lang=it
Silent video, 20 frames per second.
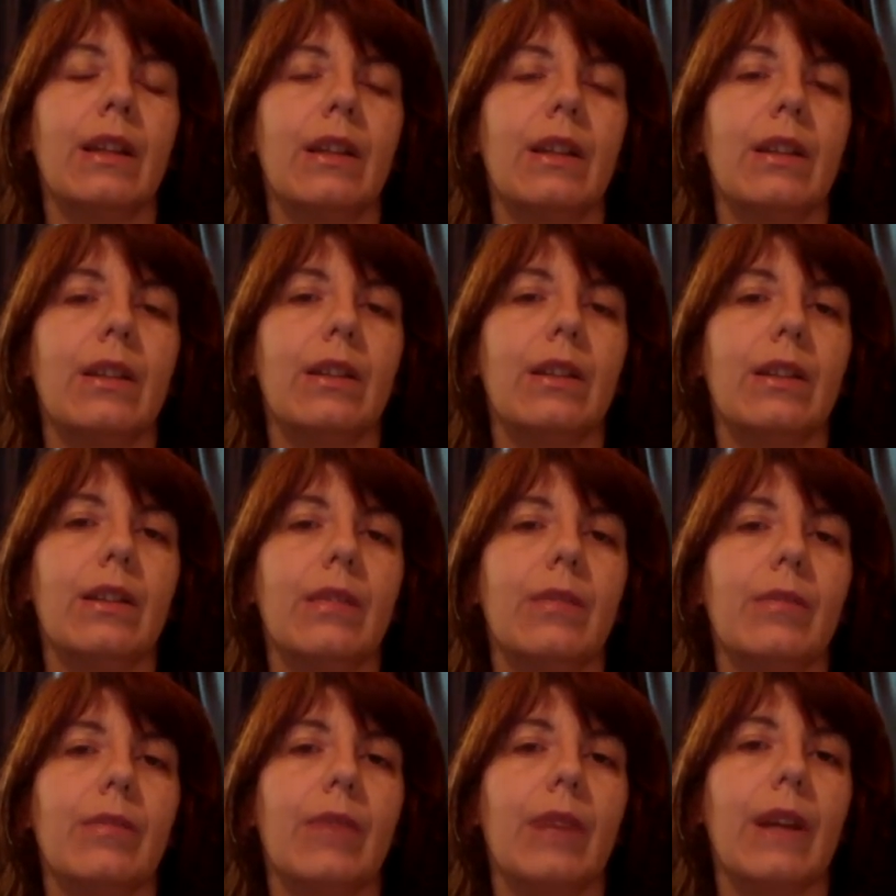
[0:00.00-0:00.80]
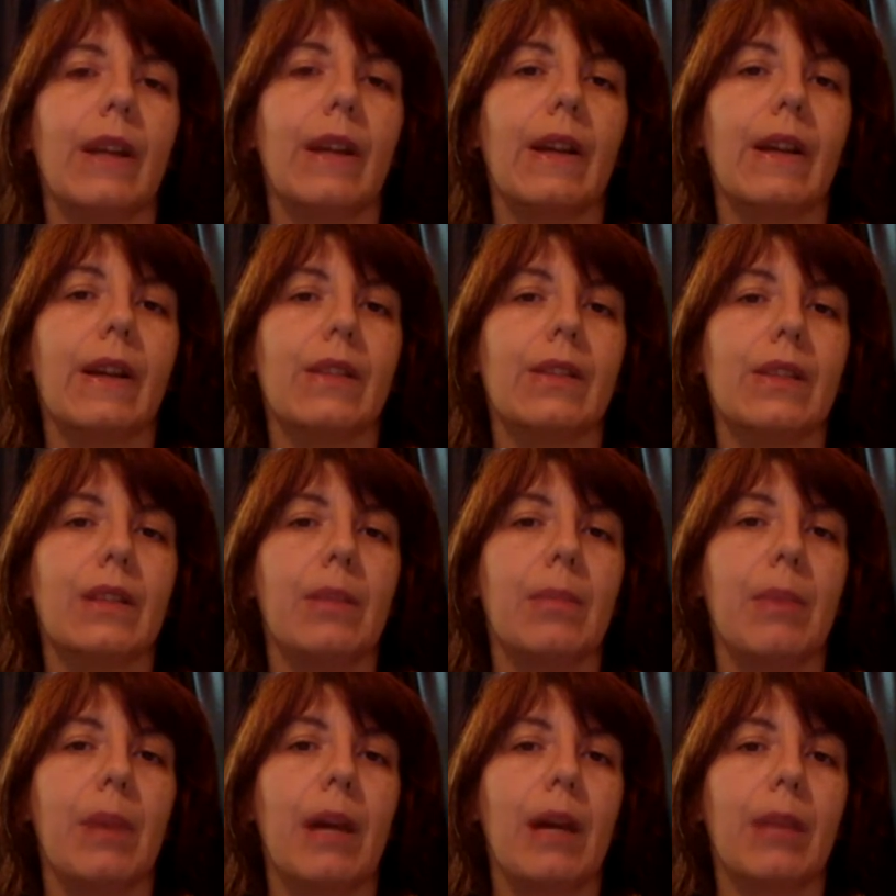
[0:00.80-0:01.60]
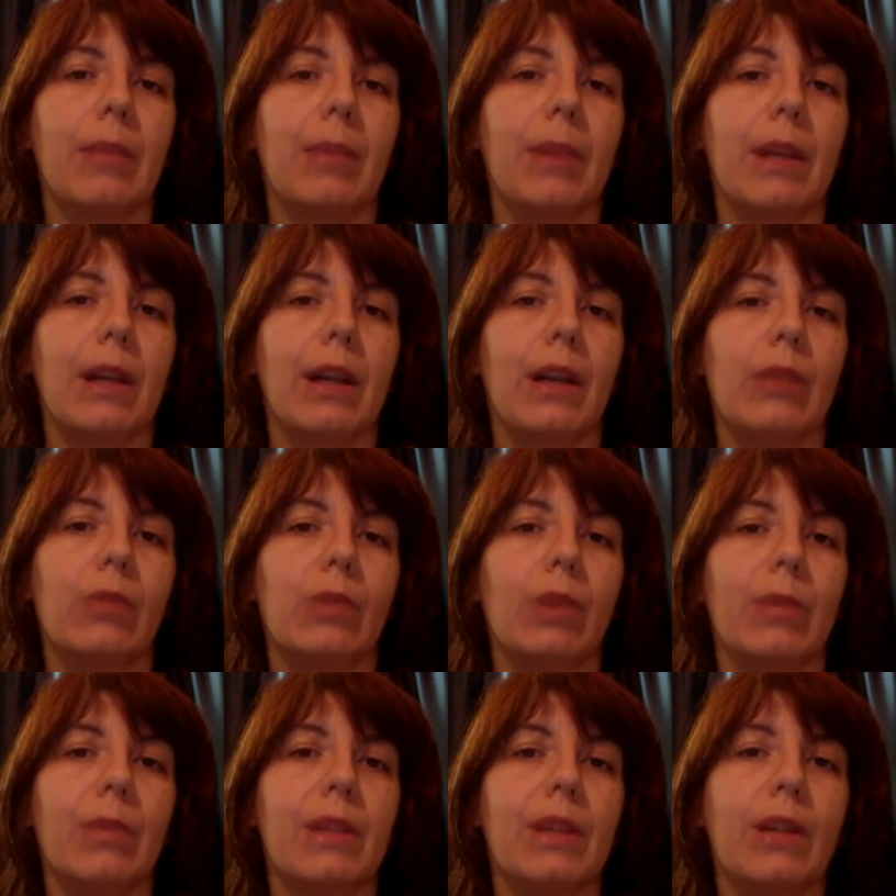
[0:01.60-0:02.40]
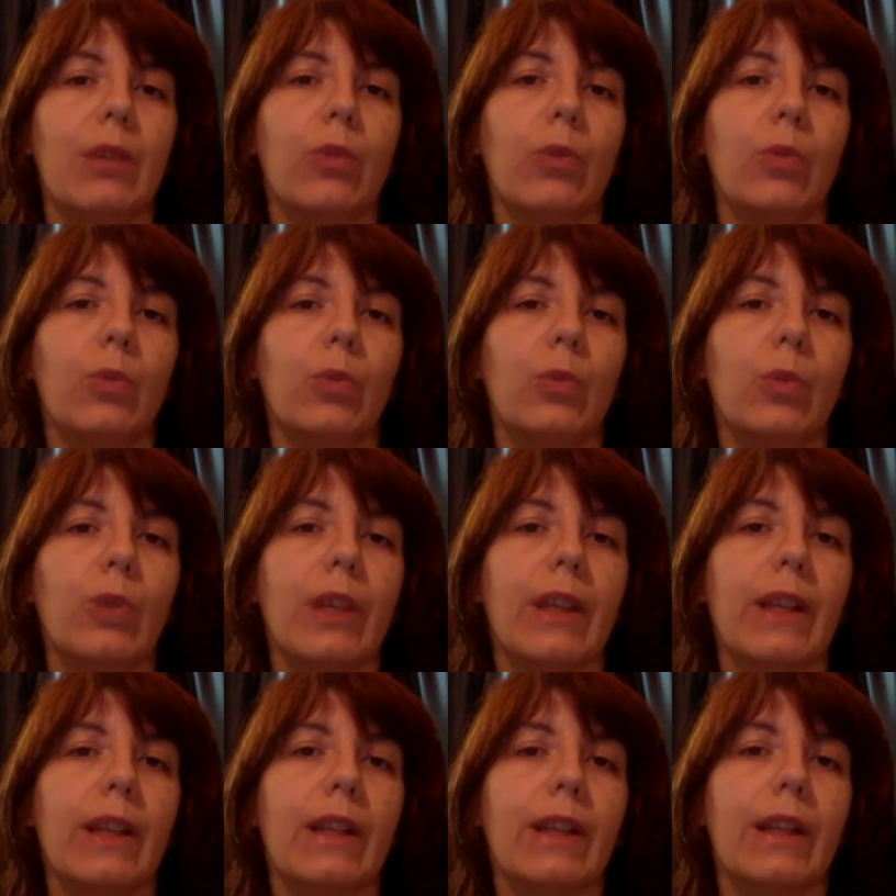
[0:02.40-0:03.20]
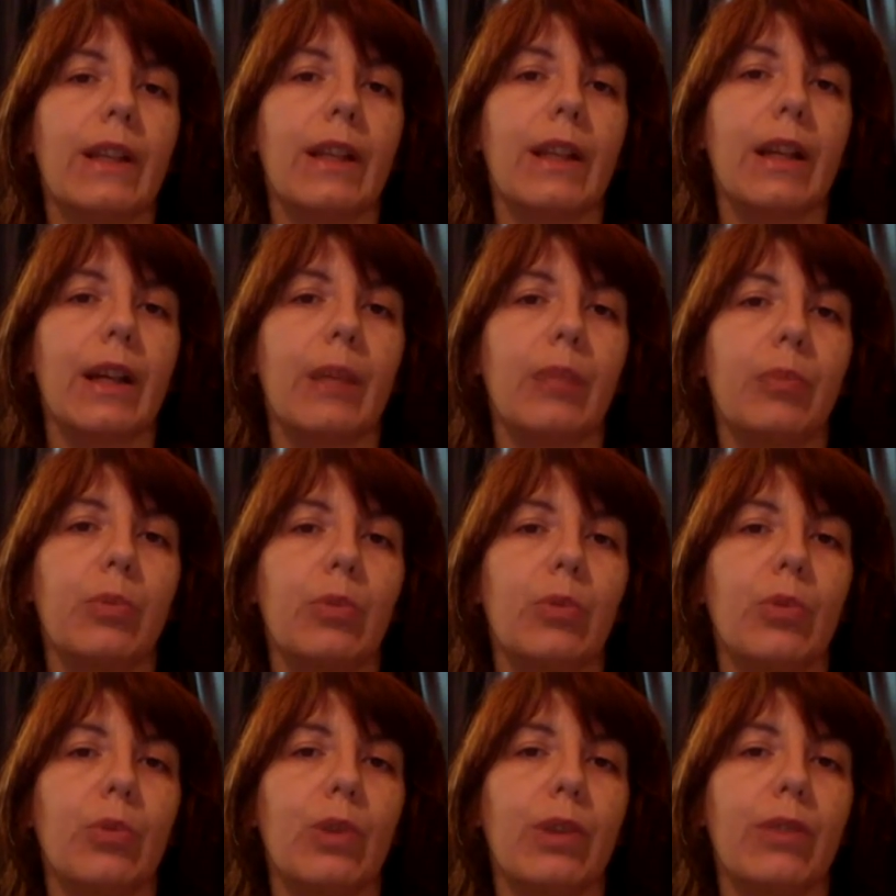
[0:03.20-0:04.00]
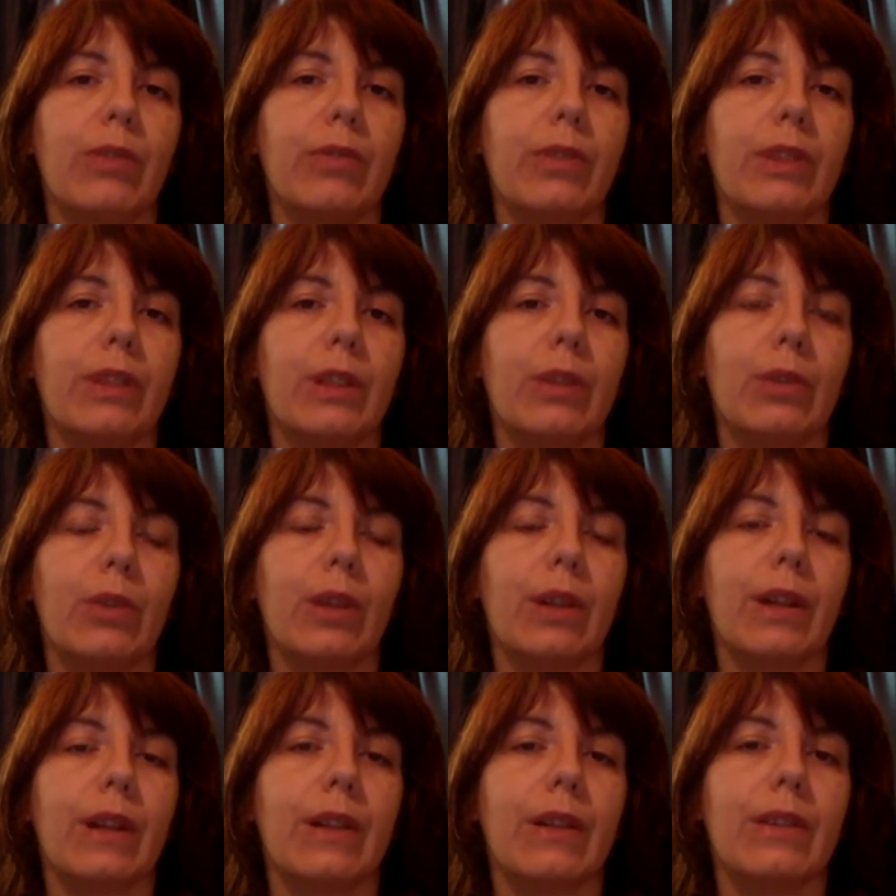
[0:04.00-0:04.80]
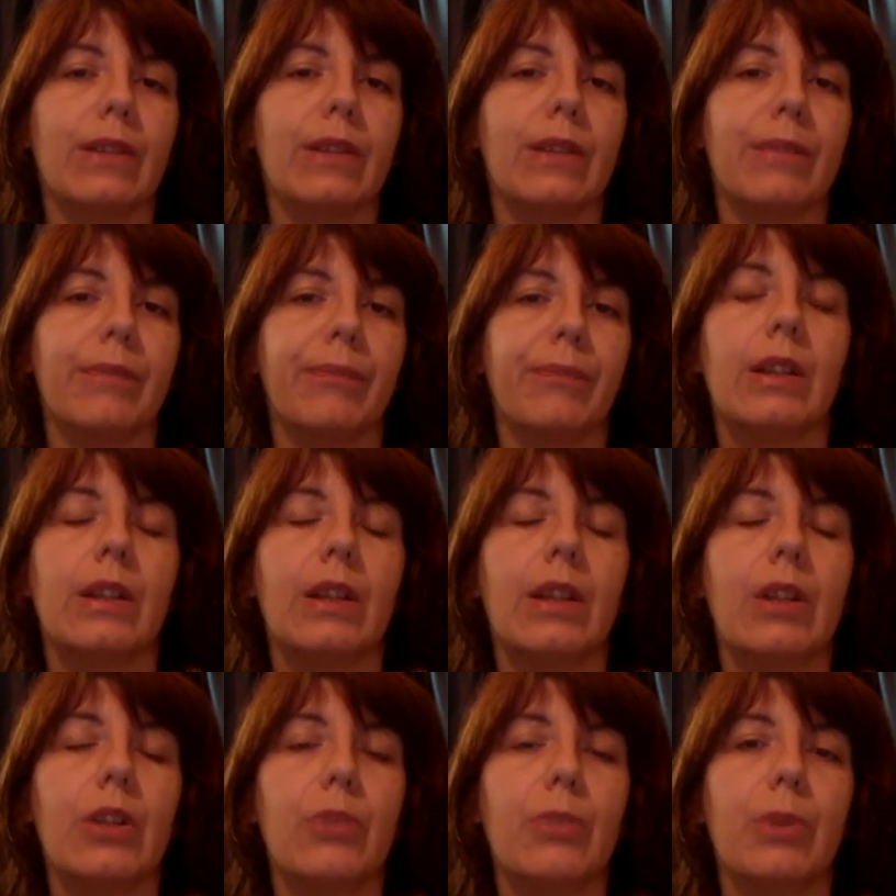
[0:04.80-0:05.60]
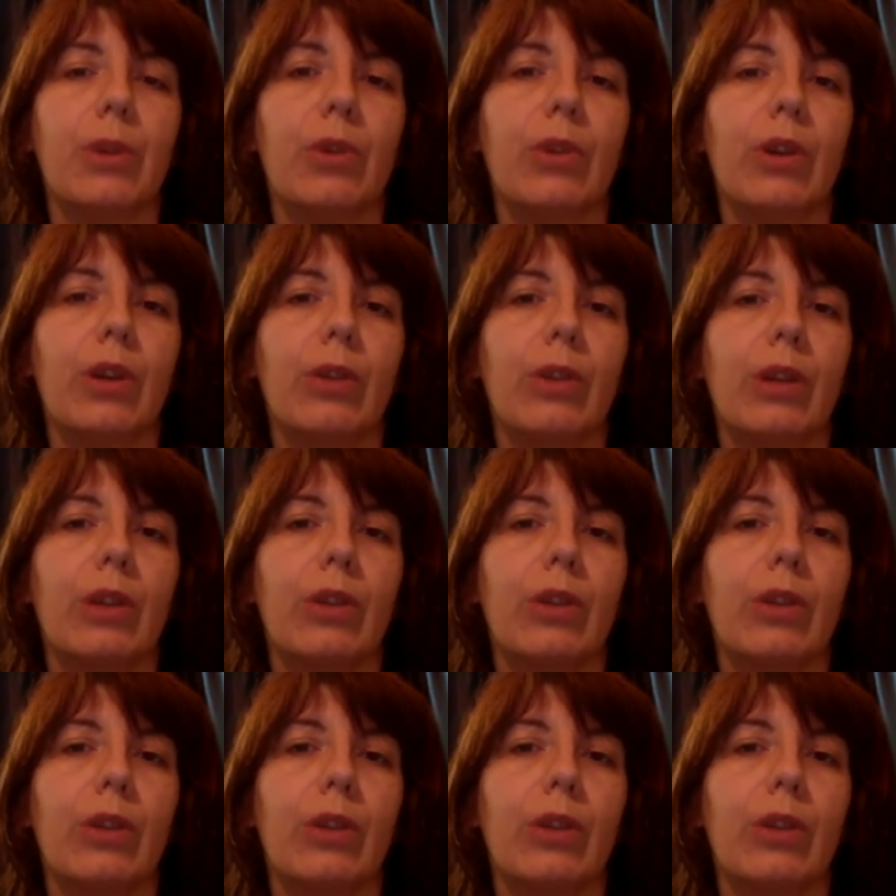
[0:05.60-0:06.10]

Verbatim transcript: eh, alla casa di Barbara, un'amica comune che le ha appunto affittato la casa. Trish però è una